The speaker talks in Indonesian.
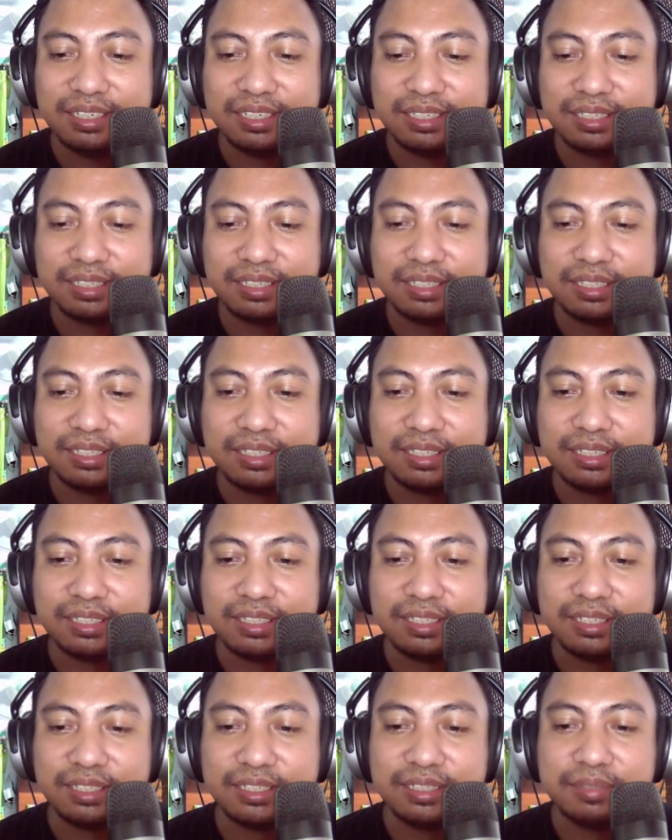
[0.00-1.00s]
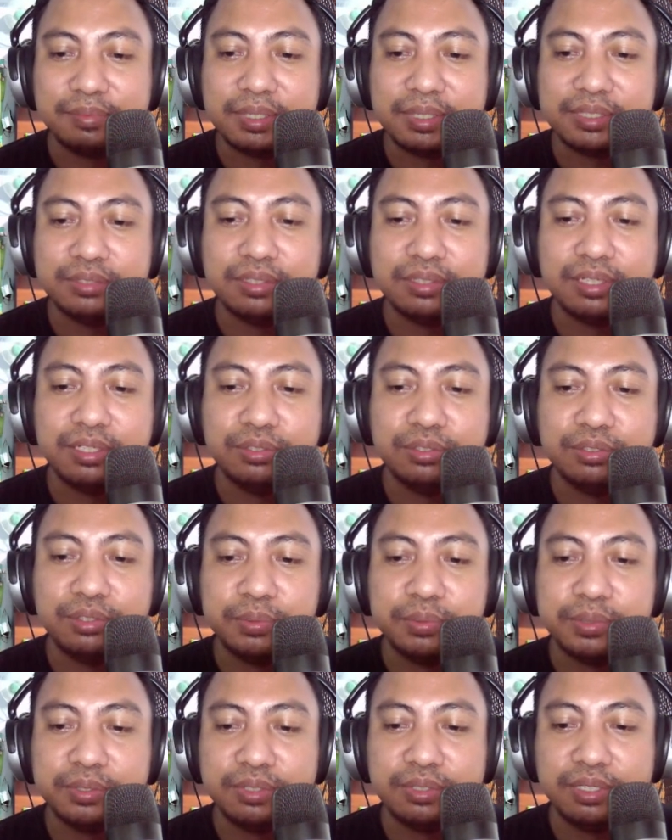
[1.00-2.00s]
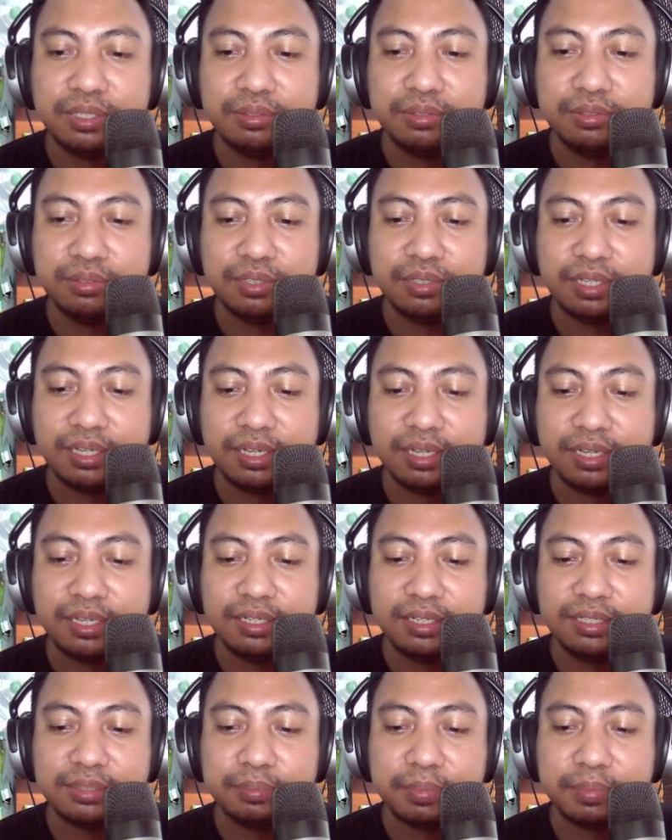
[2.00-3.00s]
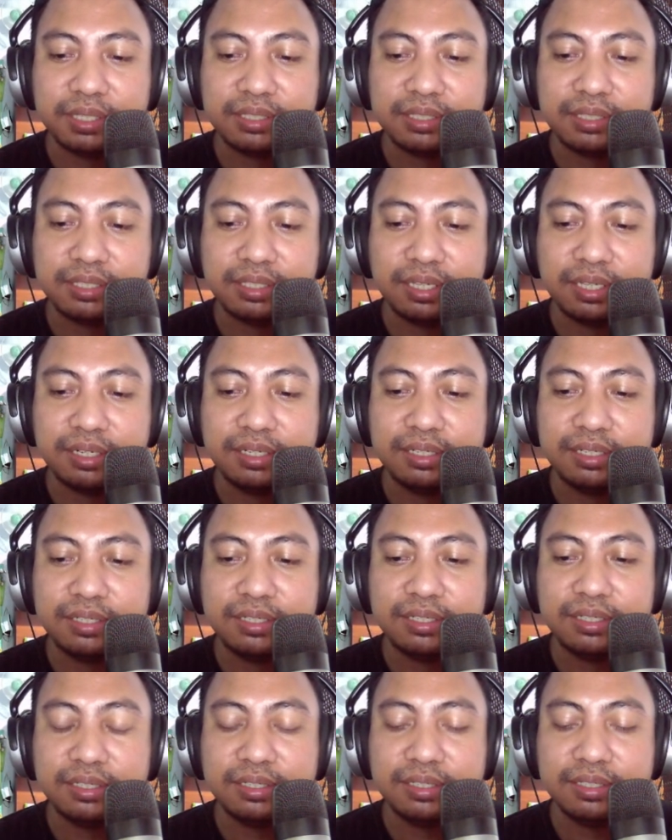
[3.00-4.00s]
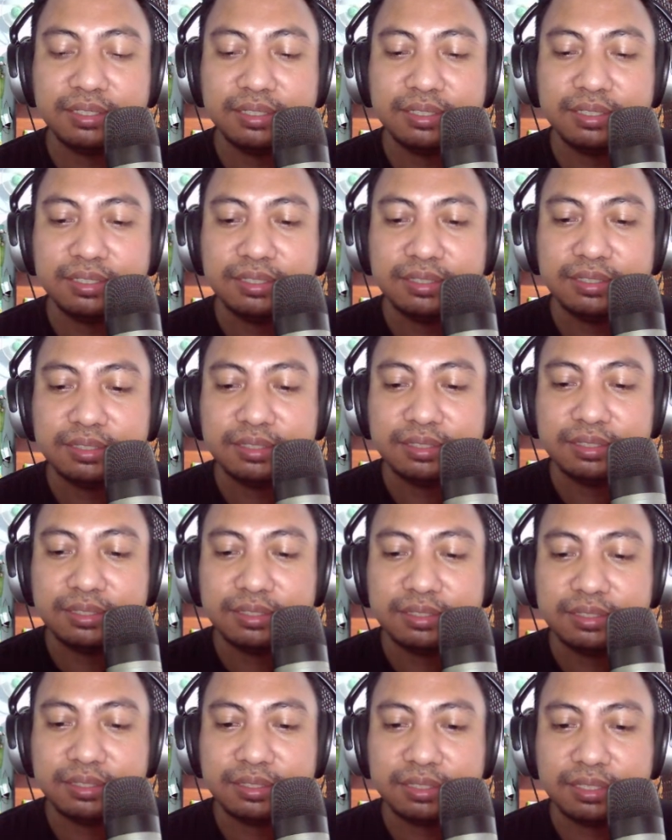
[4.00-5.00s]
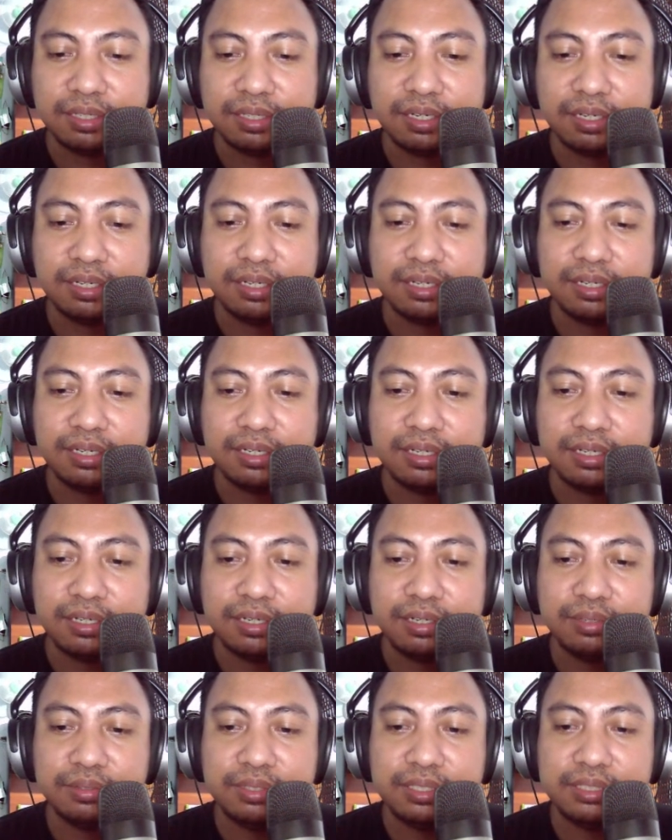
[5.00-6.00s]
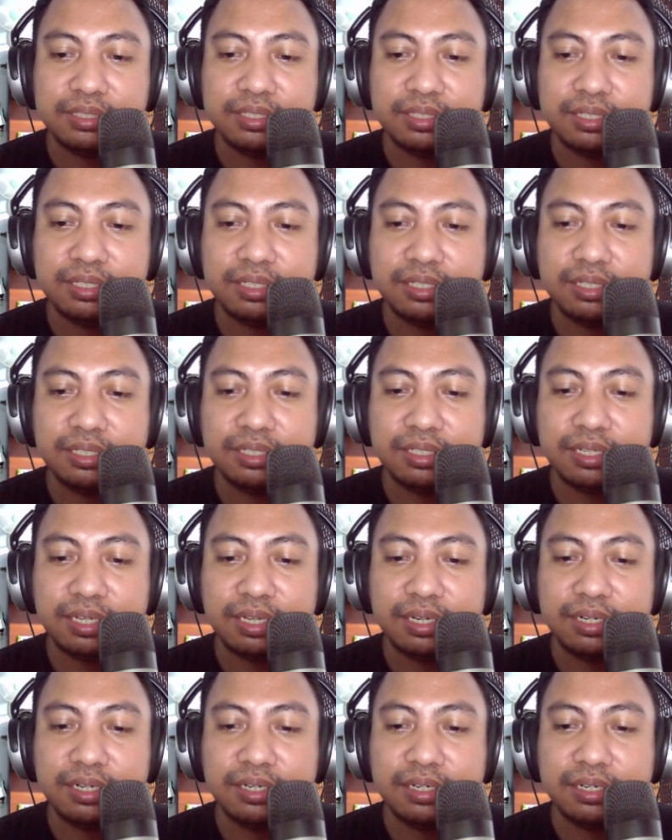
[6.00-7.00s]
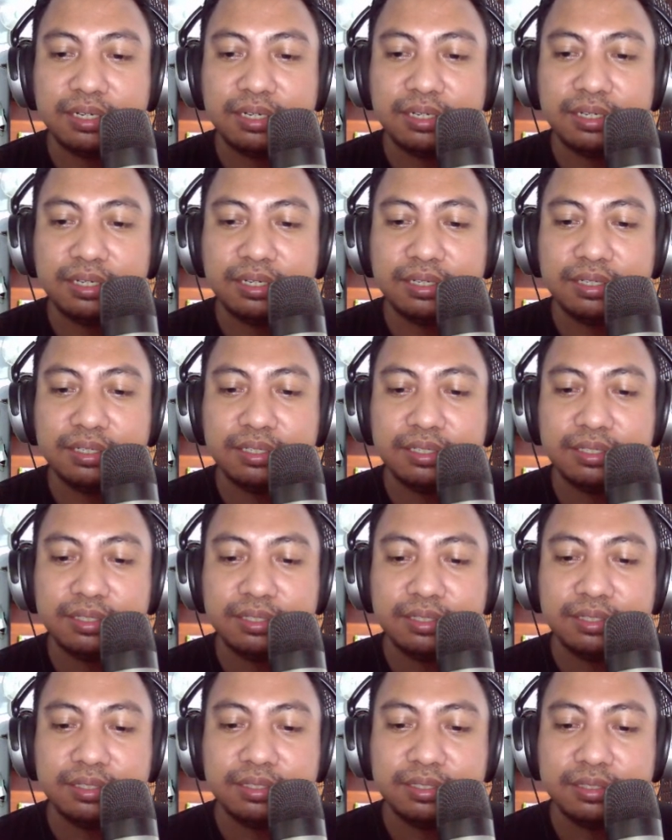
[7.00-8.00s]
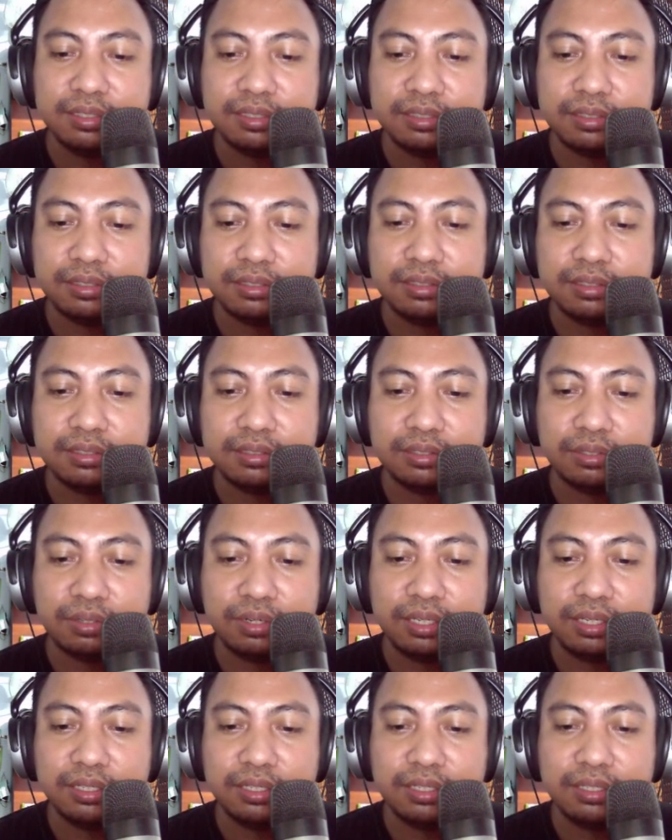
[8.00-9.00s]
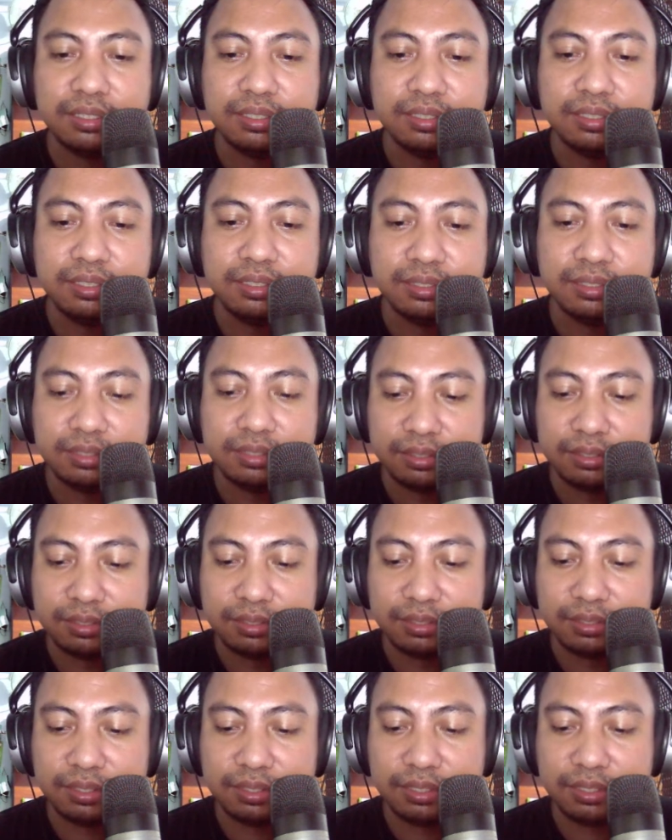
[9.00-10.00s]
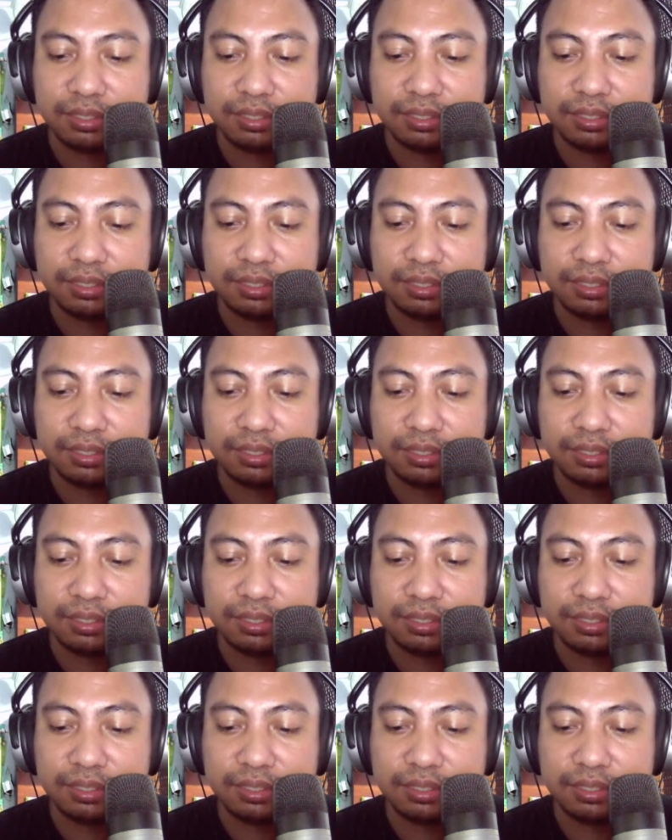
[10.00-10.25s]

Oke, masuk ke YouTube Studio dulu ya, seperti tadi. Nah, lalu di sini ada uh, sorry di